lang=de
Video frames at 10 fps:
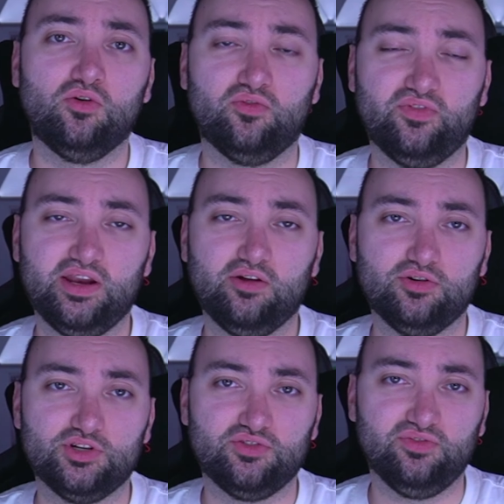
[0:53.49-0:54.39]
und werde
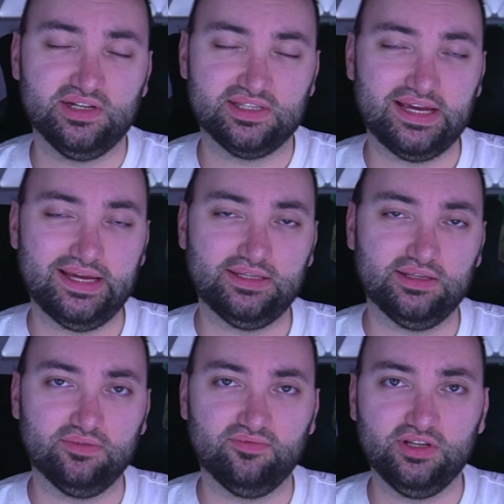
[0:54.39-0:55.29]
euch, wie ihr es kennt,
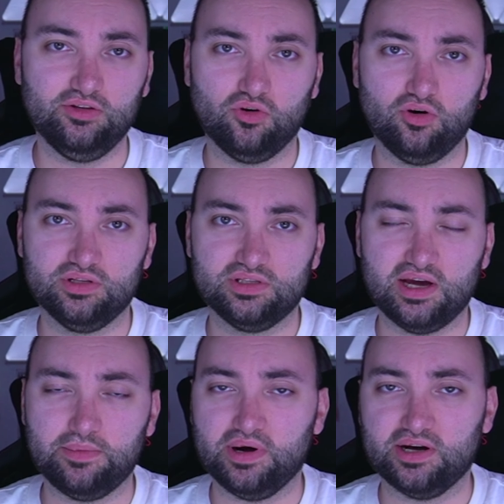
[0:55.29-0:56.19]
in dem Video heute
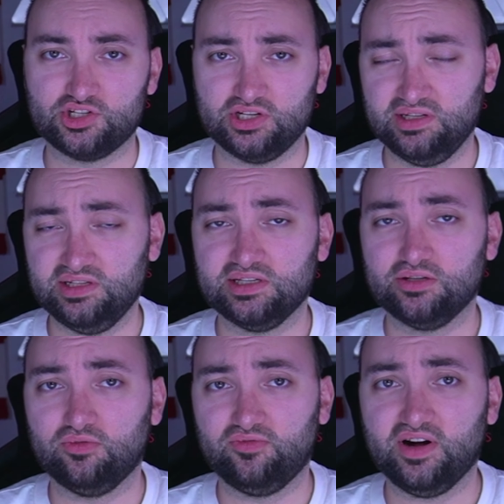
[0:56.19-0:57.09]
ein paar
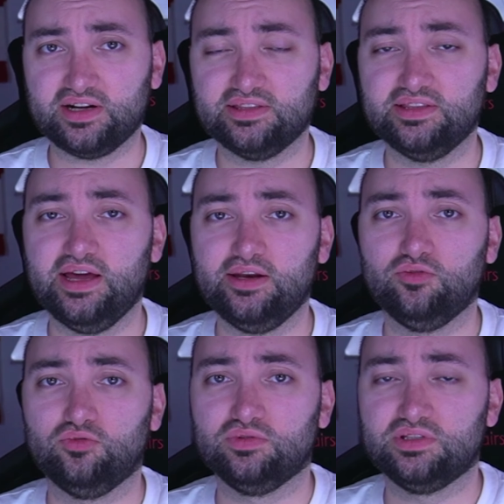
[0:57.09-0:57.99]
Statistiken und Fakten nennen
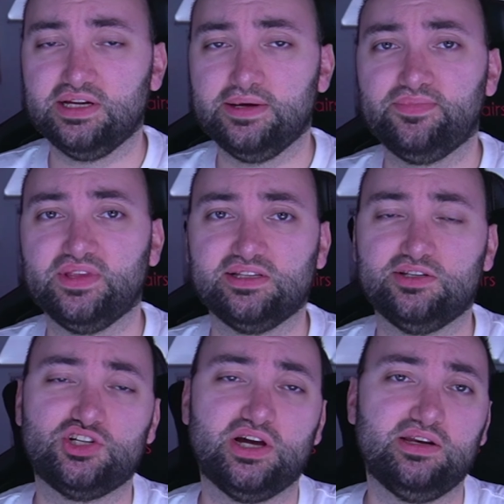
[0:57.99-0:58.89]
und eben das
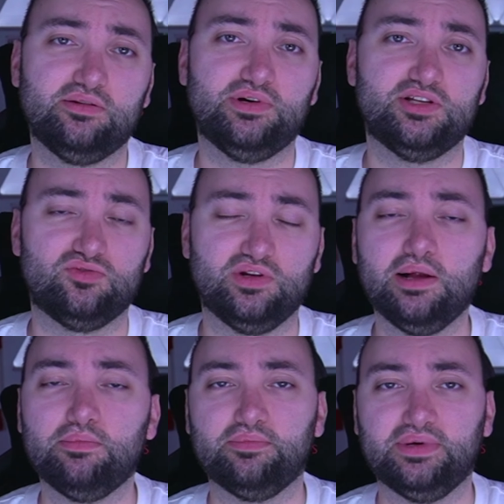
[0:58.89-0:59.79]
entscheidende
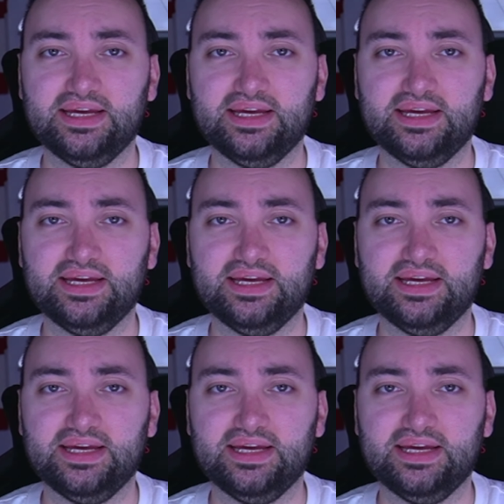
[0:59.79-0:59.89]
Personal beim